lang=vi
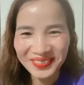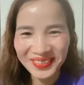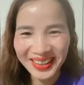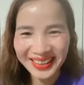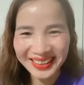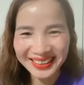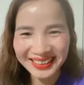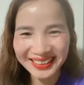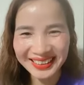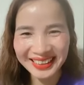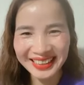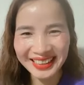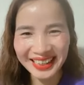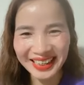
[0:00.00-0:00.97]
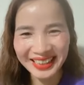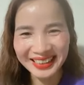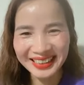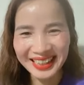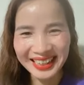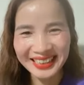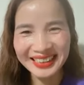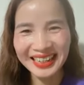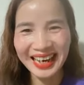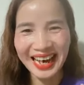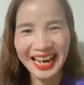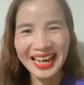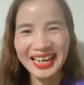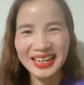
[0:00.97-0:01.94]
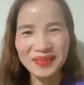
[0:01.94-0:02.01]
Mọi người đến
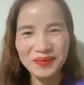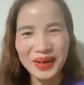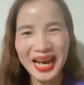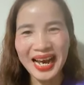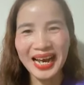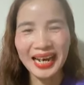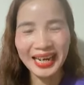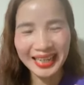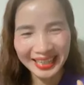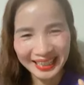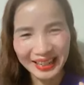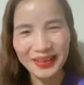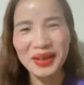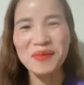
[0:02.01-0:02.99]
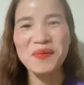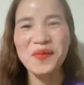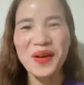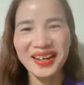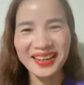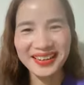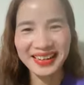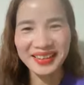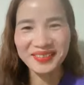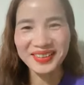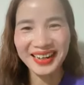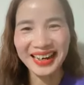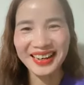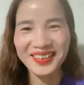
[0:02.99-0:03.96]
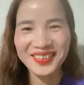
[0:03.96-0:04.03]
hai ba khi nào em qua đây em
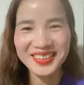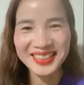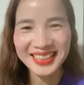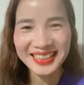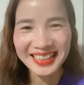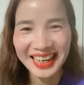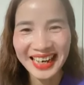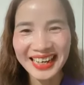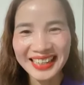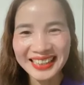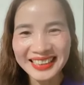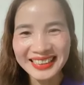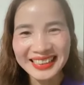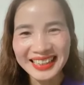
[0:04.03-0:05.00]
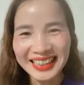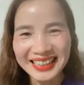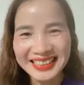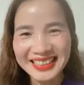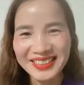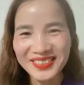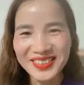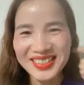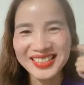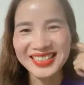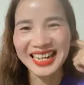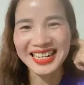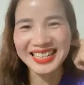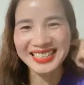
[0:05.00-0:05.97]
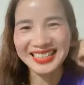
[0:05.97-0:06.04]
cứ alo cho chị nhá. À, chị luôn
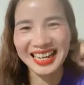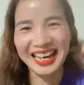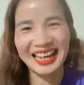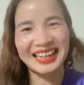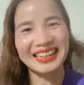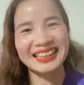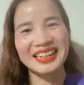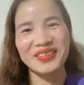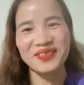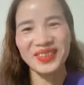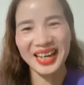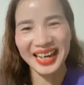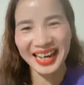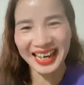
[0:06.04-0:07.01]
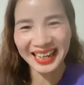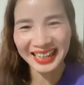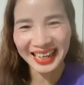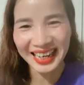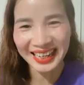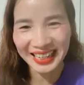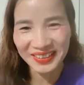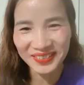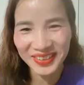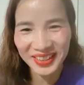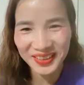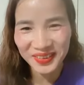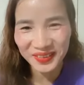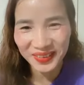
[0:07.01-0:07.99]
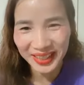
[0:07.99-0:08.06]
sẵn sàng để mà à, cà
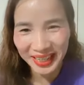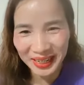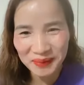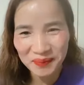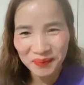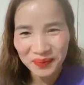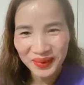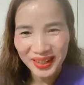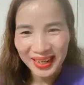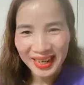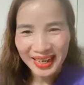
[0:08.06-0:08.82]
phê cùng với em.